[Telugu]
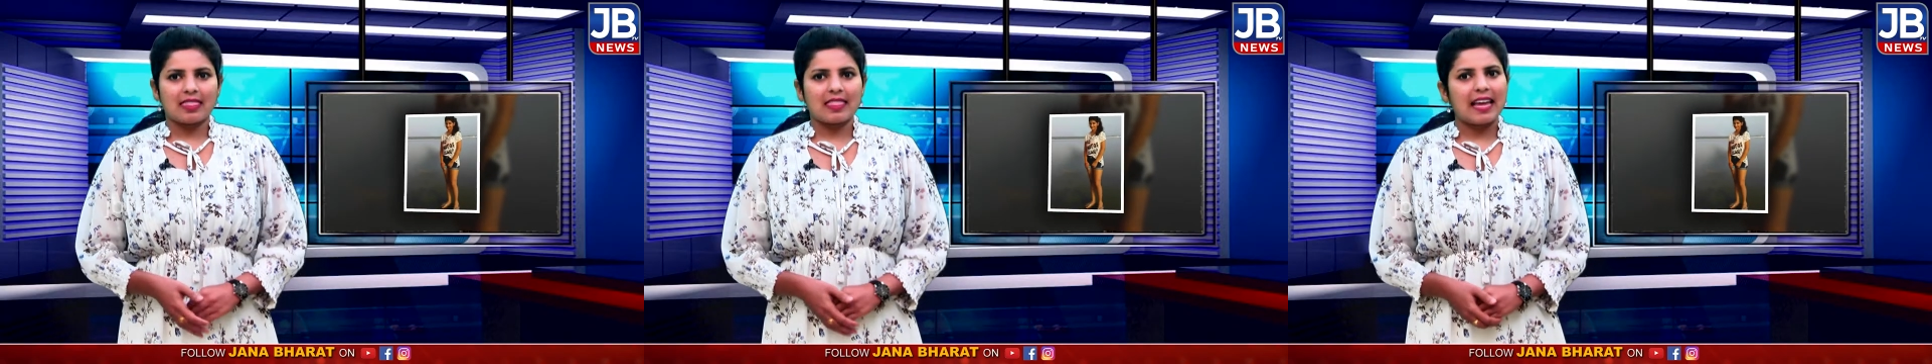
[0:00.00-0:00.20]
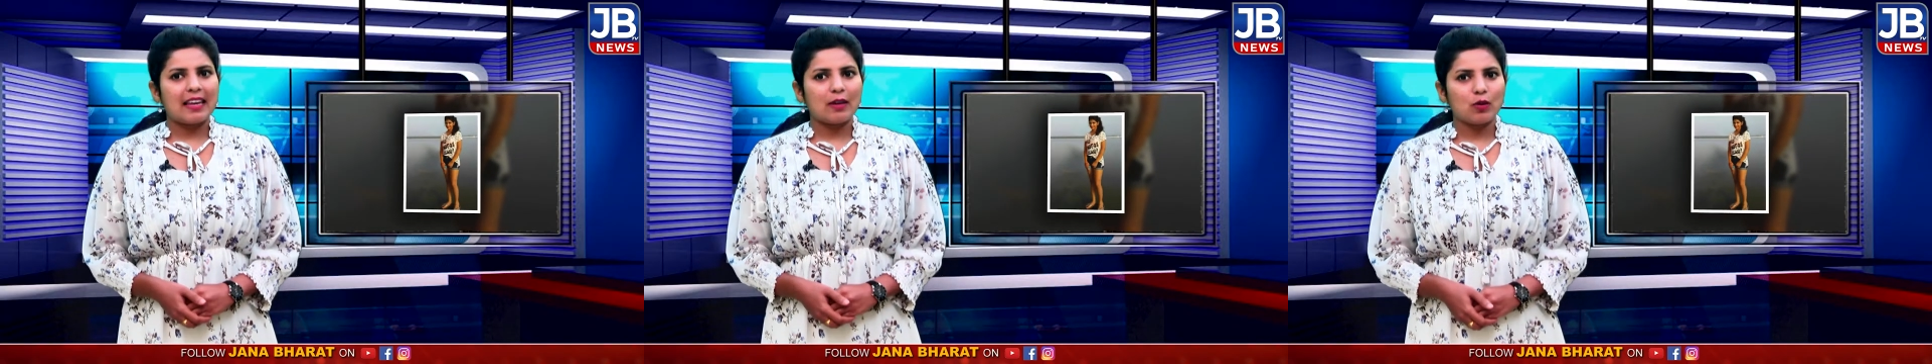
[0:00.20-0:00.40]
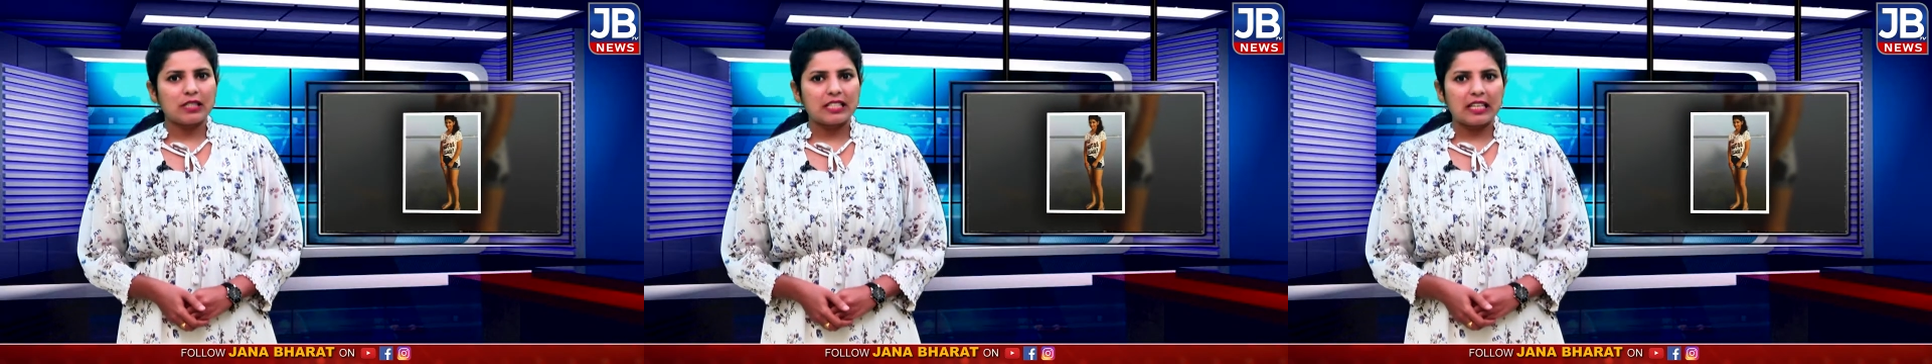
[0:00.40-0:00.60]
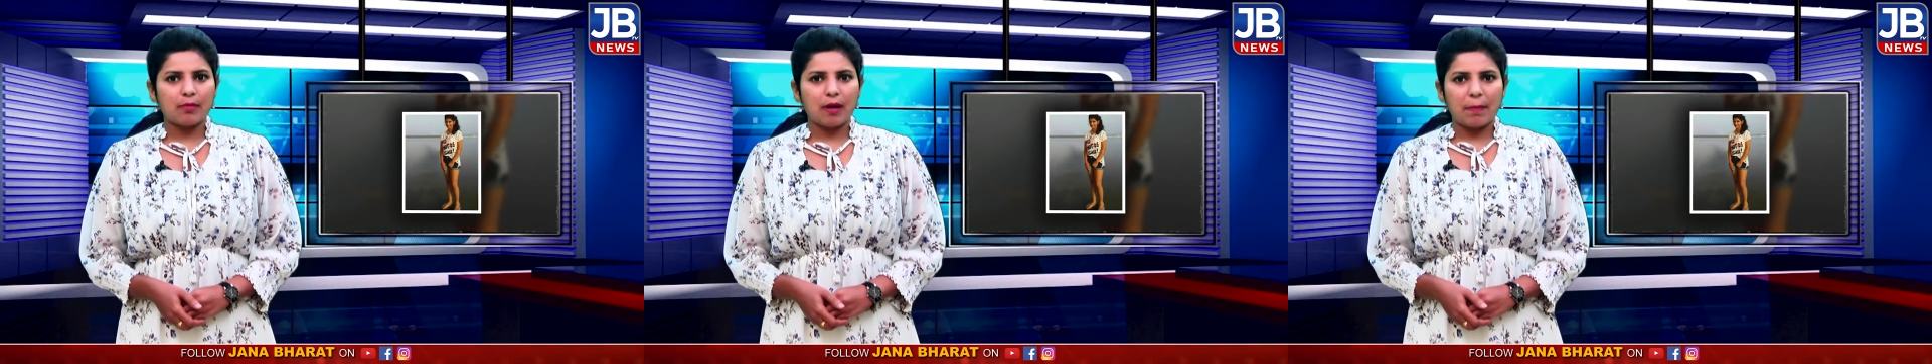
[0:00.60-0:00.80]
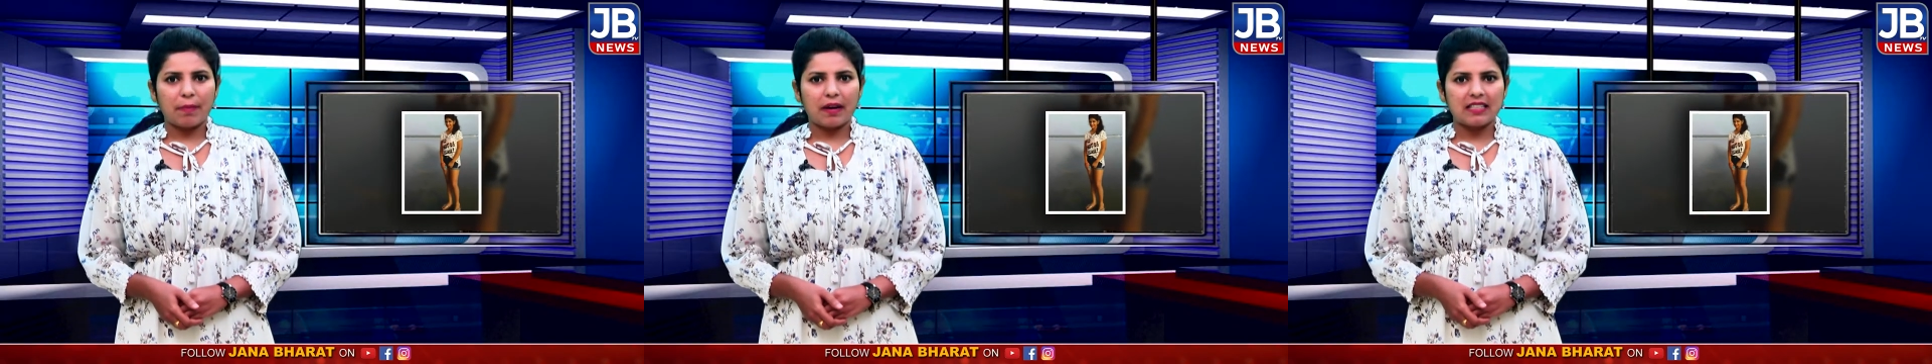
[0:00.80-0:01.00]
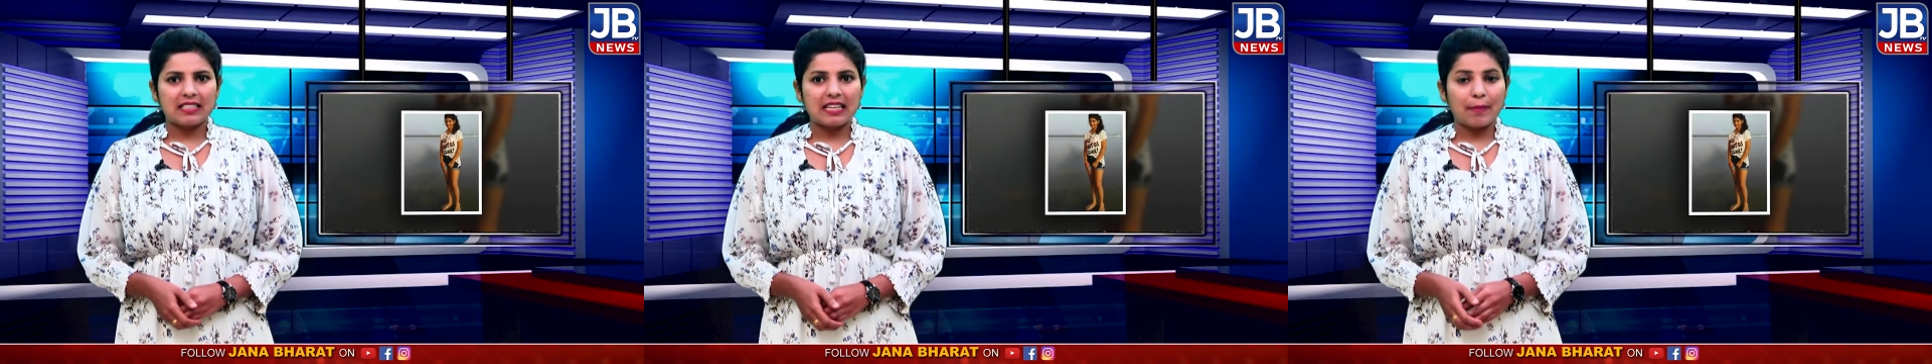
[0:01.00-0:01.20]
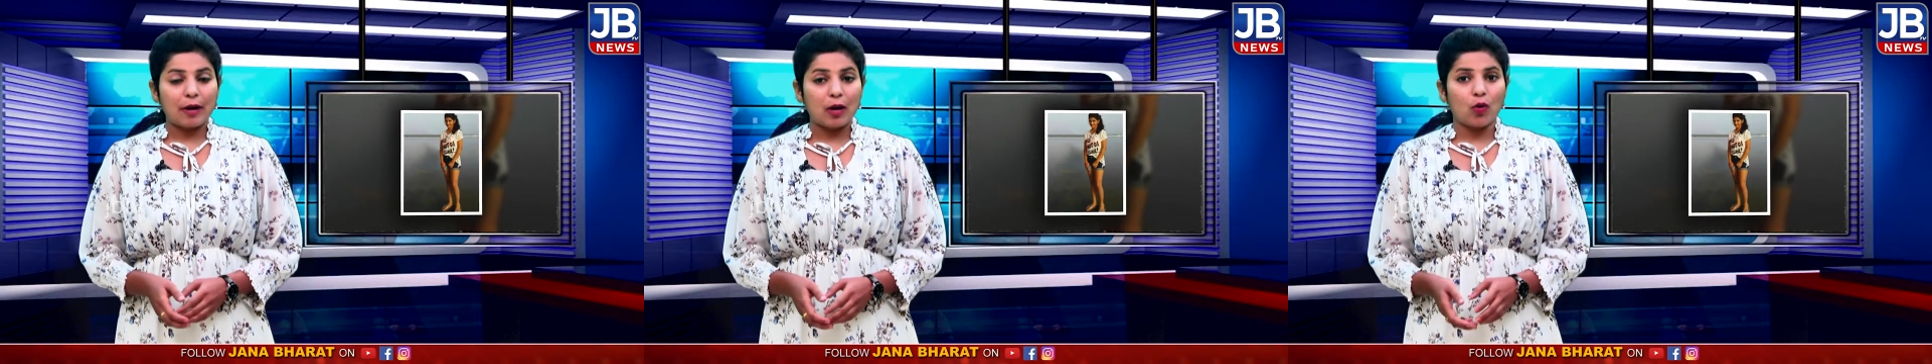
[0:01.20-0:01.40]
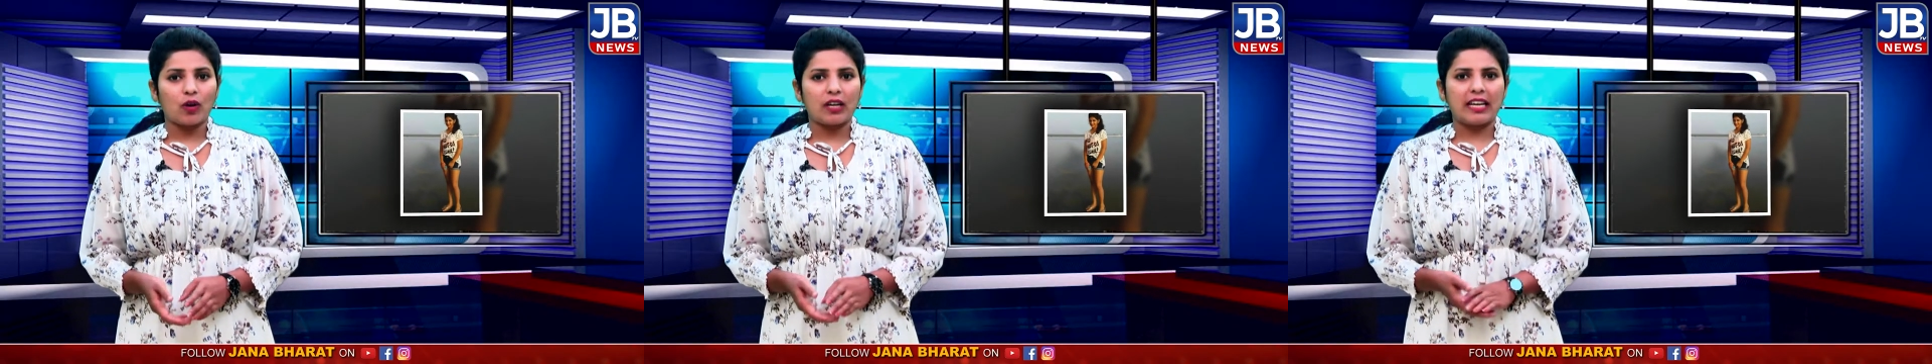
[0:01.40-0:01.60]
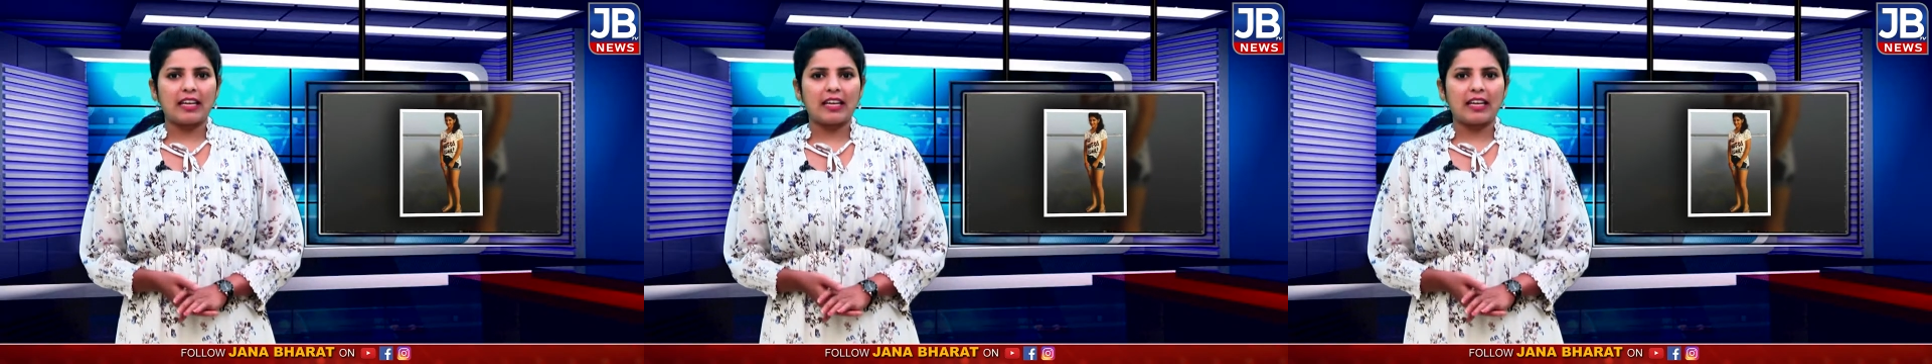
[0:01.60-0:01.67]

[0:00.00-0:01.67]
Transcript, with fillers: తెలుగు సినిమా పరిశ్రమలో